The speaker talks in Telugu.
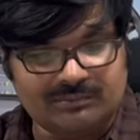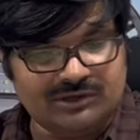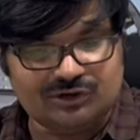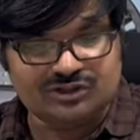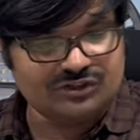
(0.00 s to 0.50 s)
మనం
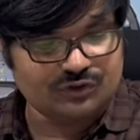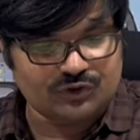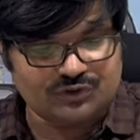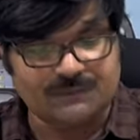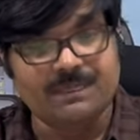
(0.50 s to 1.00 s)
దీంట్లో
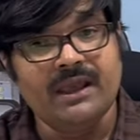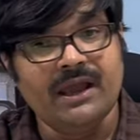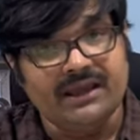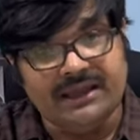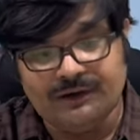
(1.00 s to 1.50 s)
చేసుకోవచ్చు
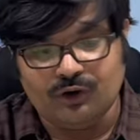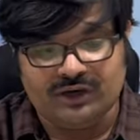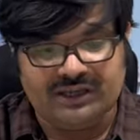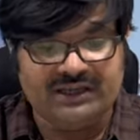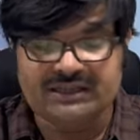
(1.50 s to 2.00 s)

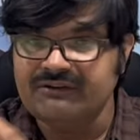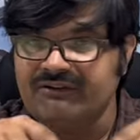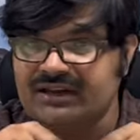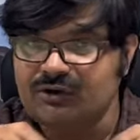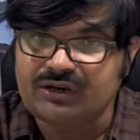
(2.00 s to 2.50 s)
ఇంకొకటి ఇది
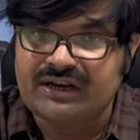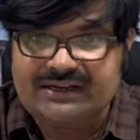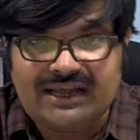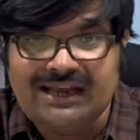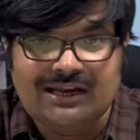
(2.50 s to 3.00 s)
ఇవన్నీ కూడా
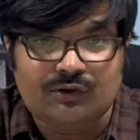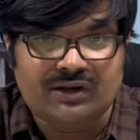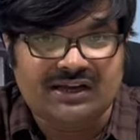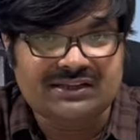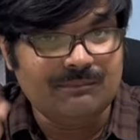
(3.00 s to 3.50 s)
రెక్టాంగిల్లో
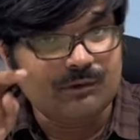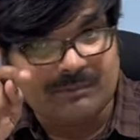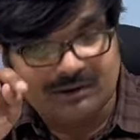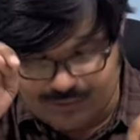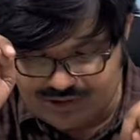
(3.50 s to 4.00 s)
ఉన్నాయి కదా ఇప్పుడు
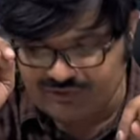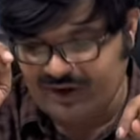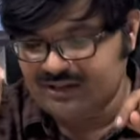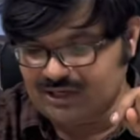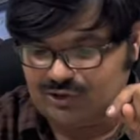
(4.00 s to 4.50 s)
మనం ఒక
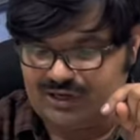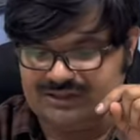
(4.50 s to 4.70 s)
స్క్వేర్ దాంట్లోకి